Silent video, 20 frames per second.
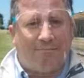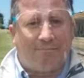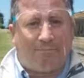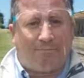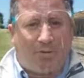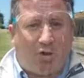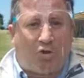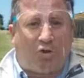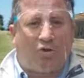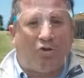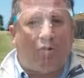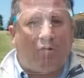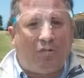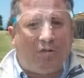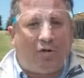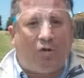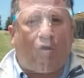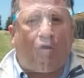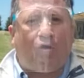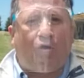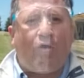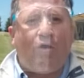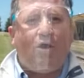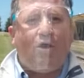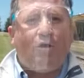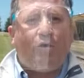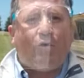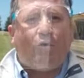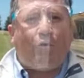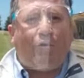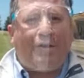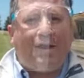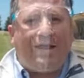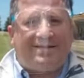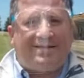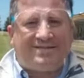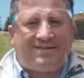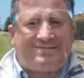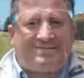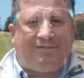pero que nos dejó una
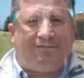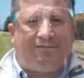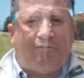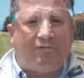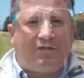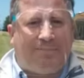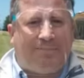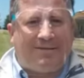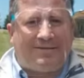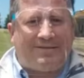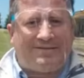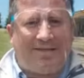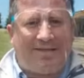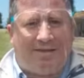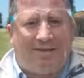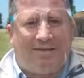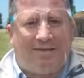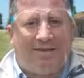enseñanza fundamental,